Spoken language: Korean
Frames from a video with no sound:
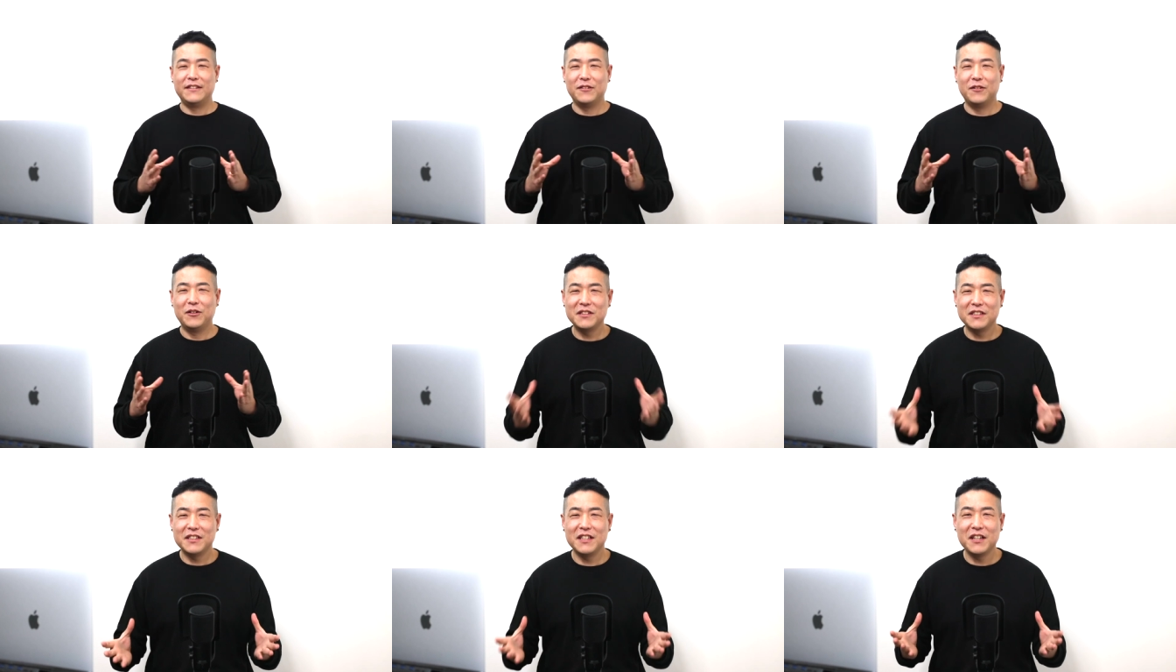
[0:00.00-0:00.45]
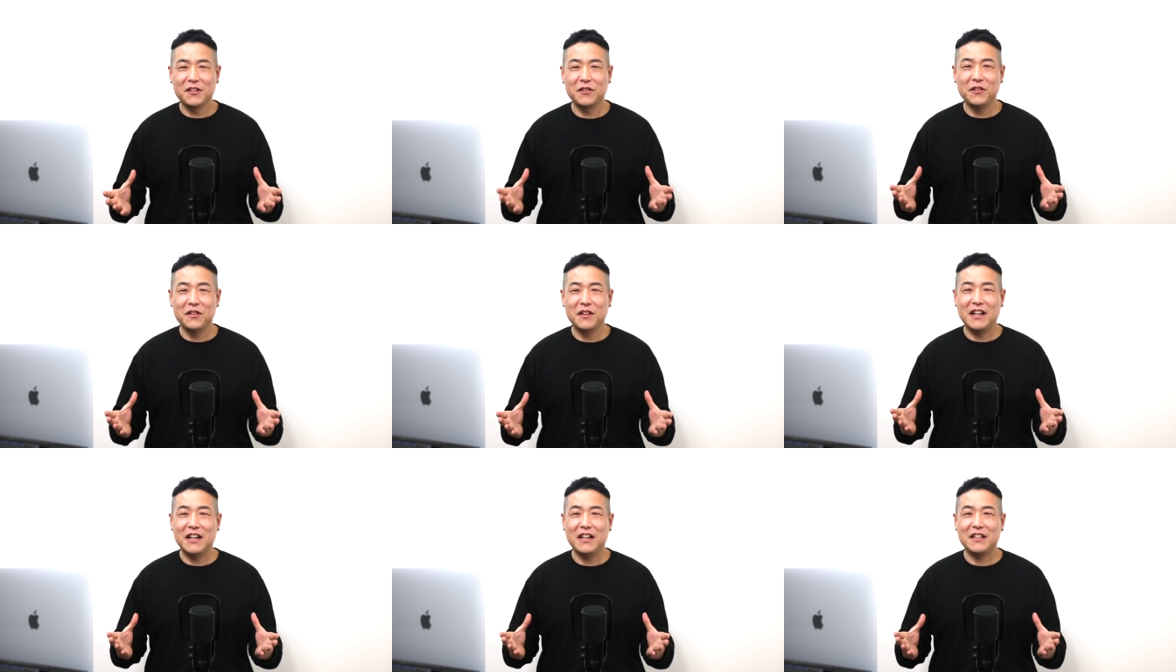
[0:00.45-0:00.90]

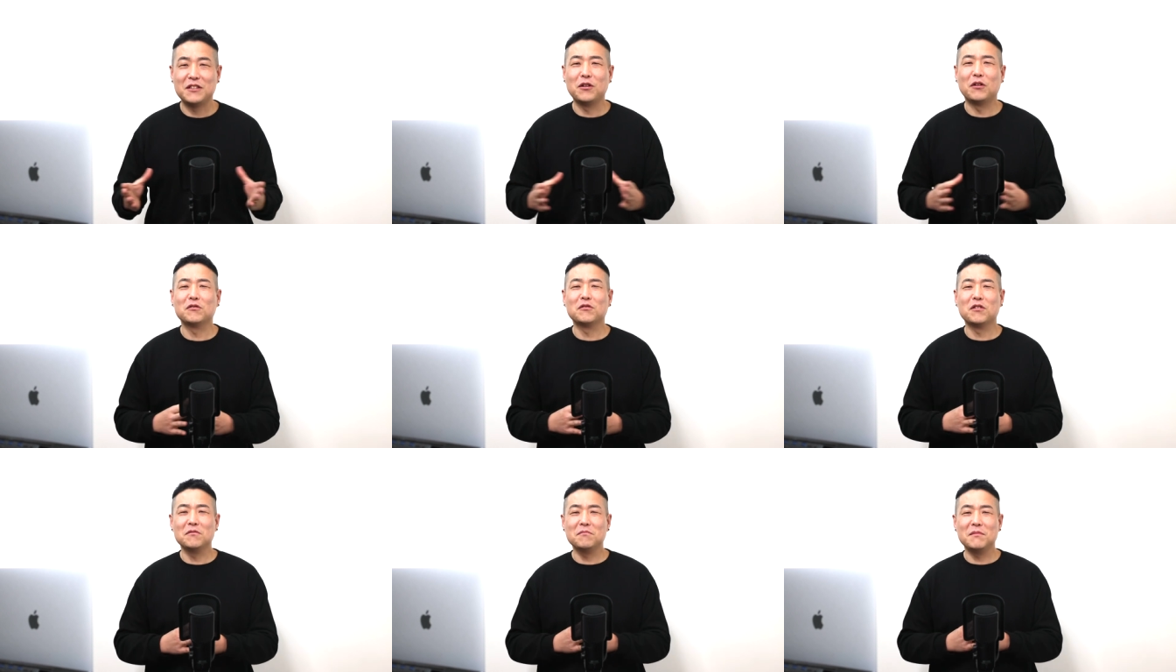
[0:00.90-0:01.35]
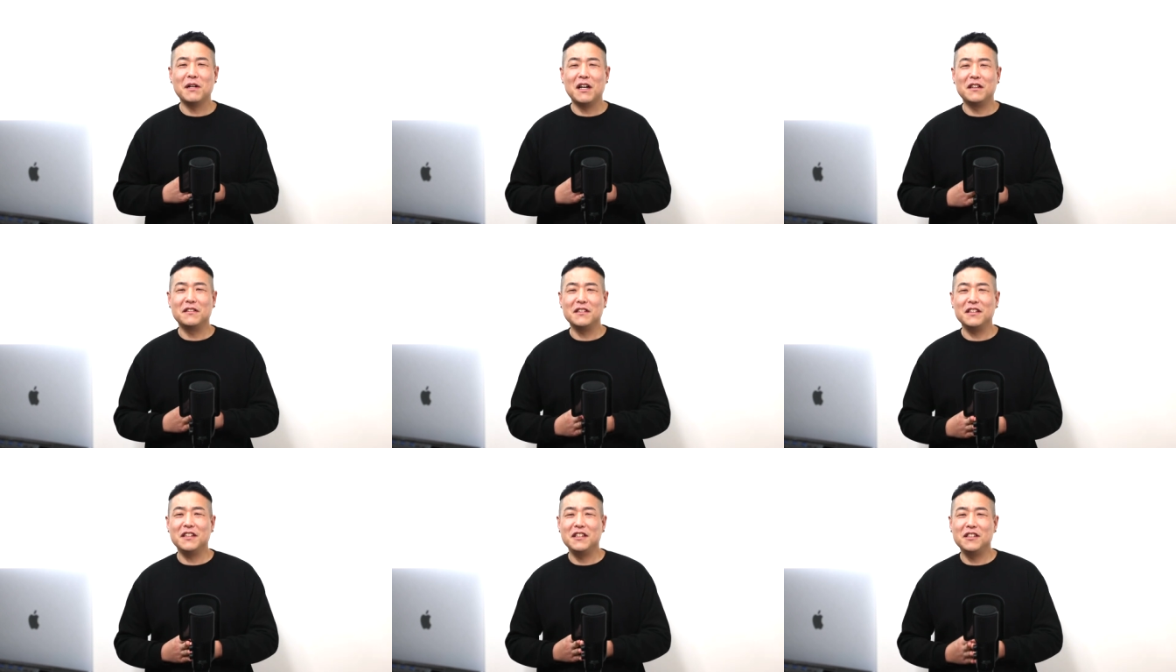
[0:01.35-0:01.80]
어쨌거나 전원
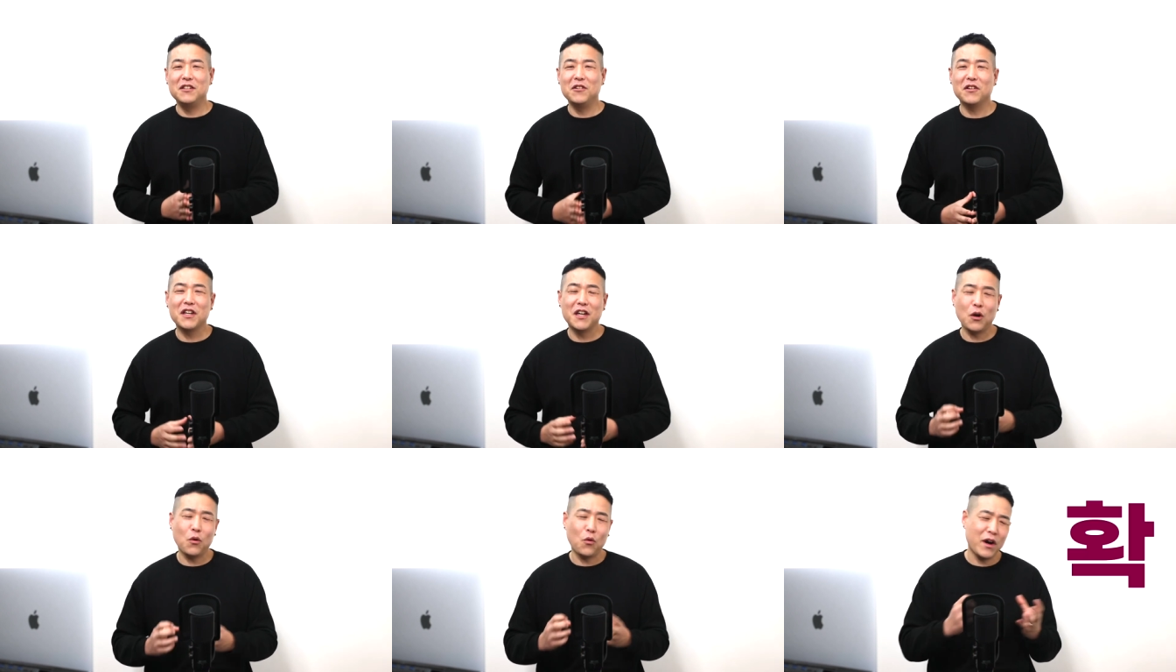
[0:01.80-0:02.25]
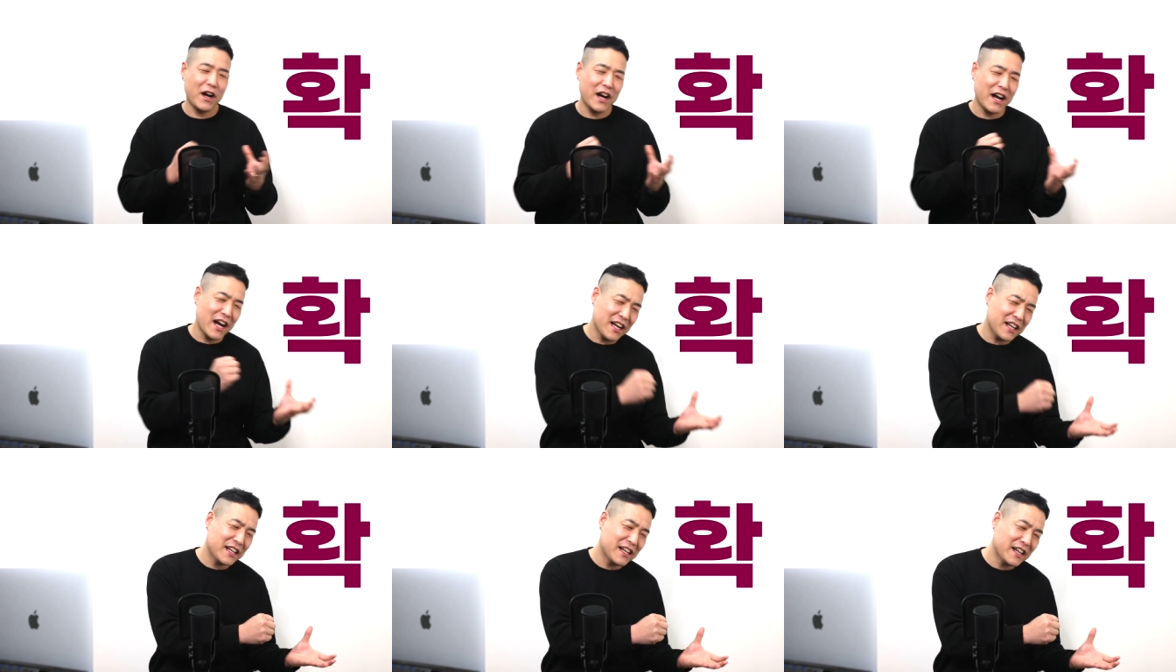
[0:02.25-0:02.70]
마을이 이렇게 확